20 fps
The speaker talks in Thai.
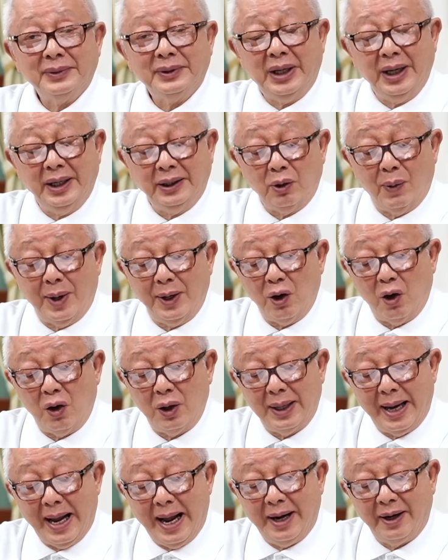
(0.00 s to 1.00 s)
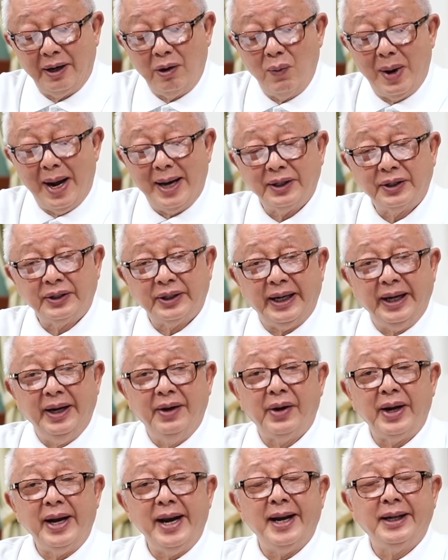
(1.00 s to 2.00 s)
ที่ตะวันออกกลางระหว่างซี
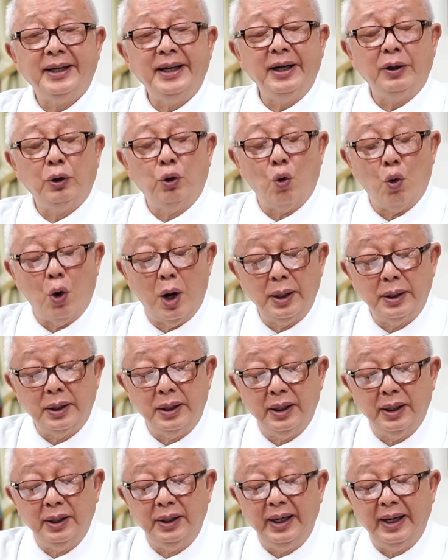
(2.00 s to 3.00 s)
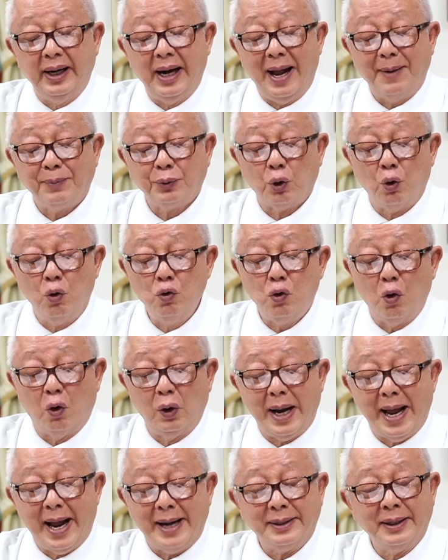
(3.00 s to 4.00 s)
เรียที่ทวงคืนที่ราบสูงโก
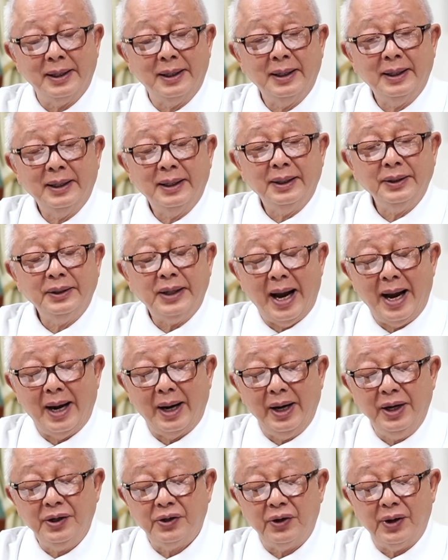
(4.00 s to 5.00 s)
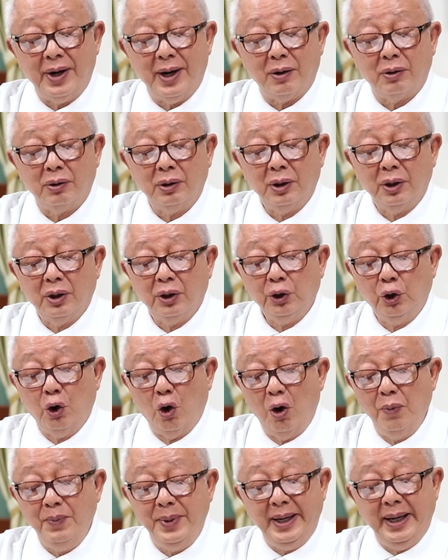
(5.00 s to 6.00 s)
ลันจากอิสราเอลโด
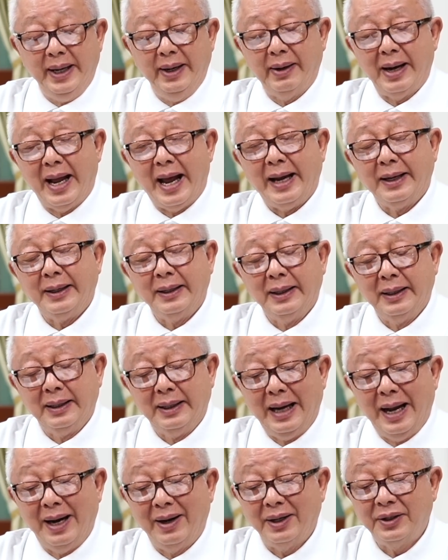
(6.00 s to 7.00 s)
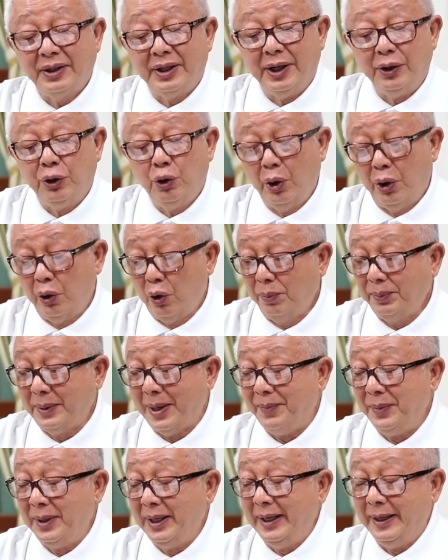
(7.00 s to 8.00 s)
ยมีอิหร่านและรัสเซียช่วยรบเต็
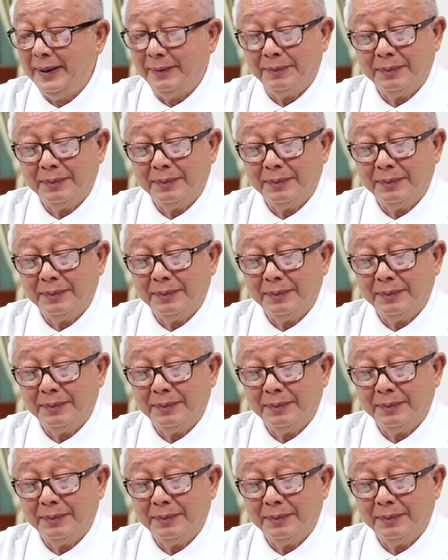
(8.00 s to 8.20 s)
มที่